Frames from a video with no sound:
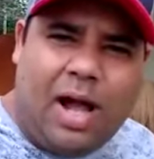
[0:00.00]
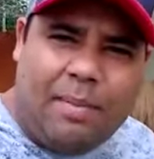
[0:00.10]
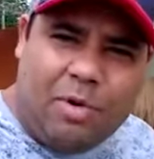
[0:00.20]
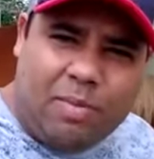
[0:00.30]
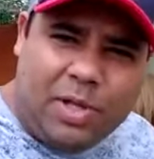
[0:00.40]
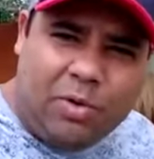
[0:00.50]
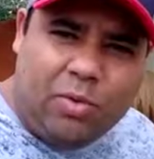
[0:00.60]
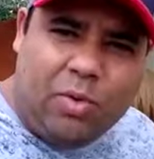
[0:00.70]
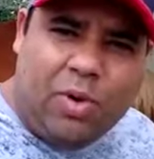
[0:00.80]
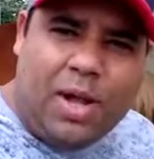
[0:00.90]
a meu
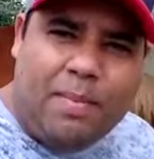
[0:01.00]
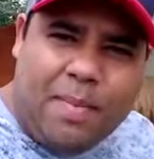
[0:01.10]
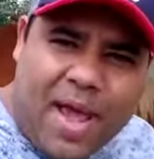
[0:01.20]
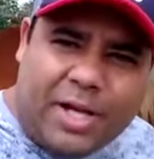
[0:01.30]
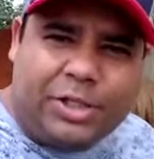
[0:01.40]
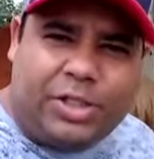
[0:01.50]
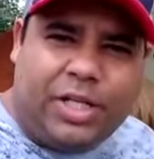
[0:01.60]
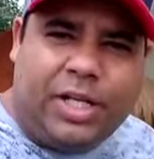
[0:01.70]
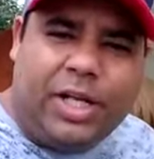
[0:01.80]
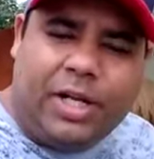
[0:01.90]
amigo
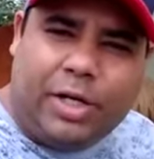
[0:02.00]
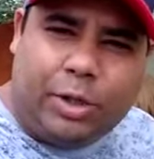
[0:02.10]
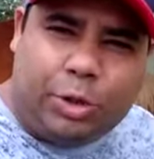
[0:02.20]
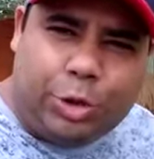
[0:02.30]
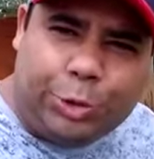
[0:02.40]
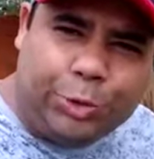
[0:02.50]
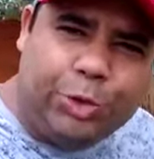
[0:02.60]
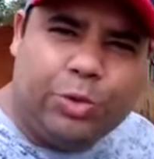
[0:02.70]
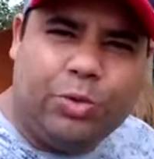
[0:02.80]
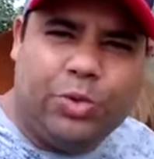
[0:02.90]
mestre
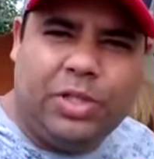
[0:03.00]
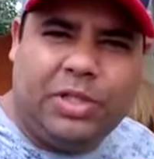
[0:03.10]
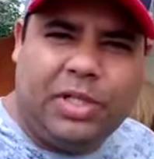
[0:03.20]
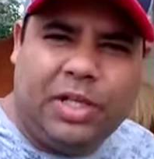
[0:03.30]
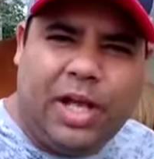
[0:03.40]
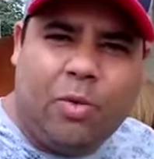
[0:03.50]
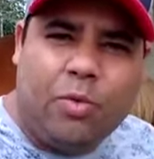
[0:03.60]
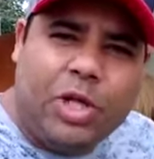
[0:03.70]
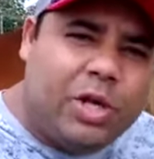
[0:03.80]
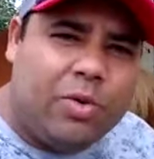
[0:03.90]
Júnior Nunes, que é
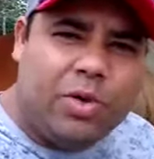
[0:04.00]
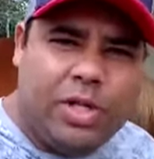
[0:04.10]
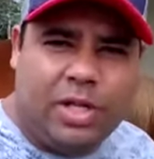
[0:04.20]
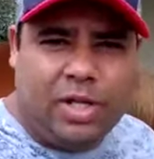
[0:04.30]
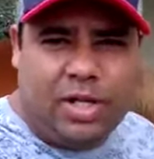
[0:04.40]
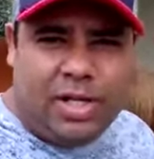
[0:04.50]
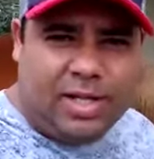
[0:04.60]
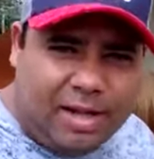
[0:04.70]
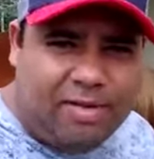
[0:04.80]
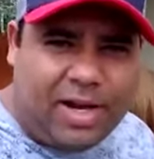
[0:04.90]
um ícone
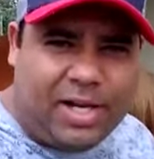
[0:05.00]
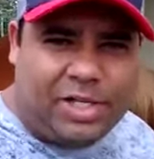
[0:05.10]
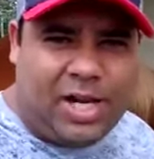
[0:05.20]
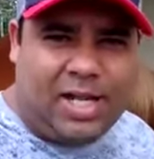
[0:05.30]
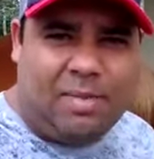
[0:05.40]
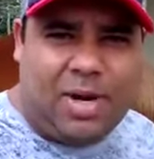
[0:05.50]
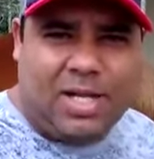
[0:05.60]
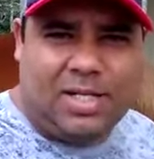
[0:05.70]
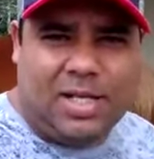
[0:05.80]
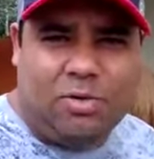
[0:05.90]
da vaquejada
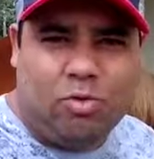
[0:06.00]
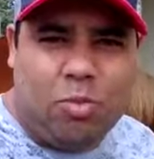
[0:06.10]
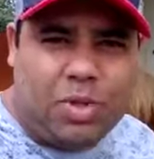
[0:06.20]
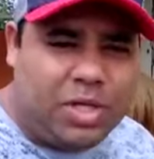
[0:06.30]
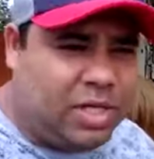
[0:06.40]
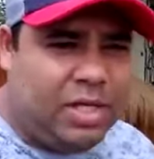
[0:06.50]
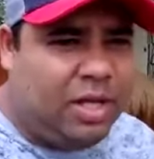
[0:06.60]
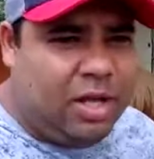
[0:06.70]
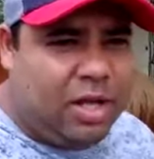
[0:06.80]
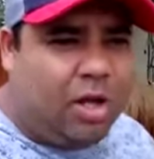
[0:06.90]
brasileira, um homem que
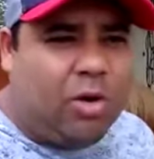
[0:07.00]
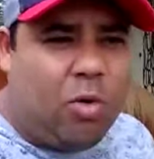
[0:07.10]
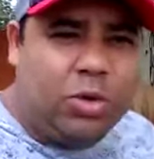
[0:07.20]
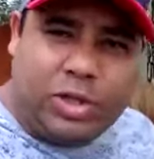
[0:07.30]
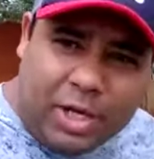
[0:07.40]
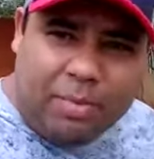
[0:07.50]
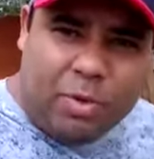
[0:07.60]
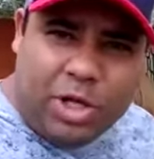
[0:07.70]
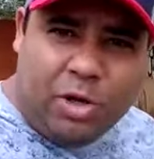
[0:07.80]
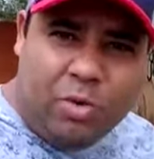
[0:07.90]

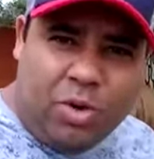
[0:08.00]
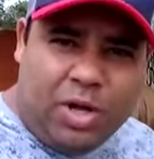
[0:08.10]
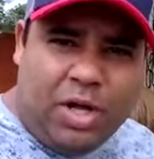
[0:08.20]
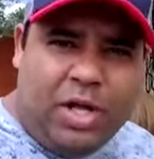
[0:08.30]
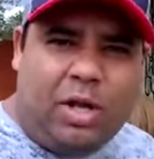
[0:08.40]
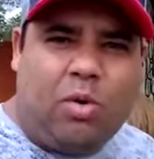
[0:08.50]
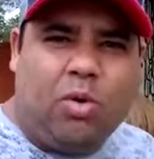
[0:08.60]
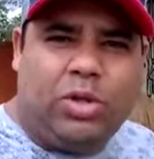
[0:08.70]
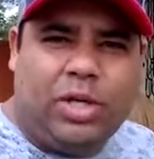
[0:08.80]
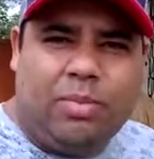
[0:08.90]
contribuiu e
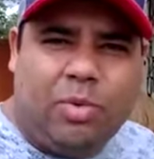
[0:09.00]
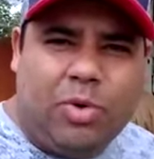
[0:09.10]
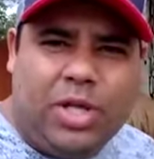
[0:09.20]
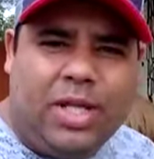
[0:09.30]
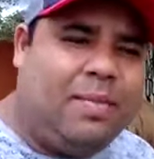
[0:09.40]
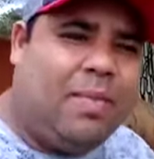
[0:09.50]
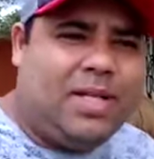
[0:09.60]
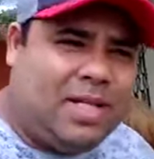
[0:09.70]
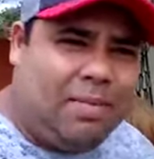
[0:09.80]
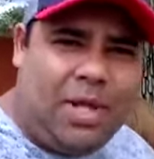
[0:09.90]
contribui
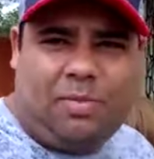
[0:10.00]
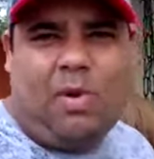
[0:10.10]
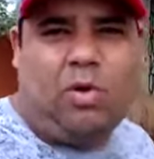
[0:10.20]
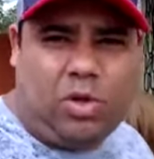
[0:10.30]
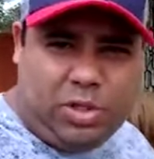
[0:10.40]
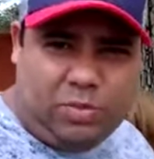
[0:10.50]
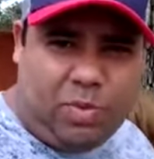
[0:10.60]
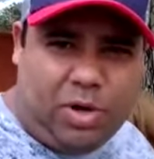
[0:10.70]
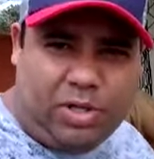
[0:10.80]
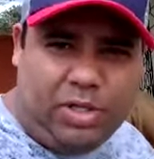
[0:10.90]
imensamente para o nosso
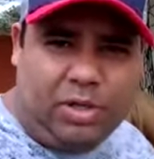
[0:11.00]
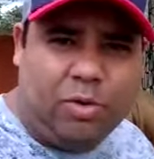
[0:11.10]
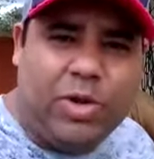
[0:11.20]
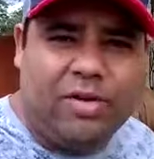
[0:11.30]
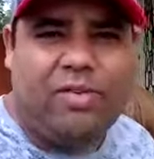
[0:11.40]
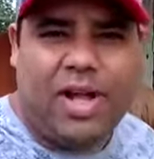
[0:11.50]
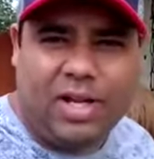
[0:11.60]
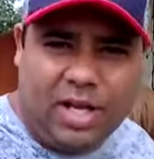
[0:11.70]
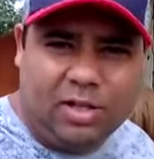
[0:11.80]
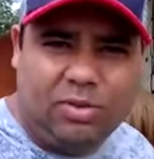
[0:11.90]
esporte. William
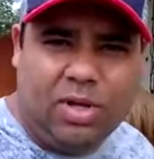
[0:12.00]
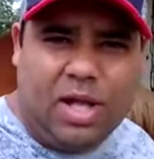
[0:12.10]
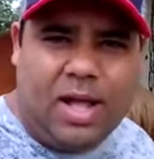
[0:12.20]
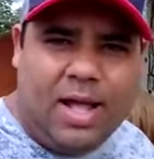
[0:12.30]
Fernando,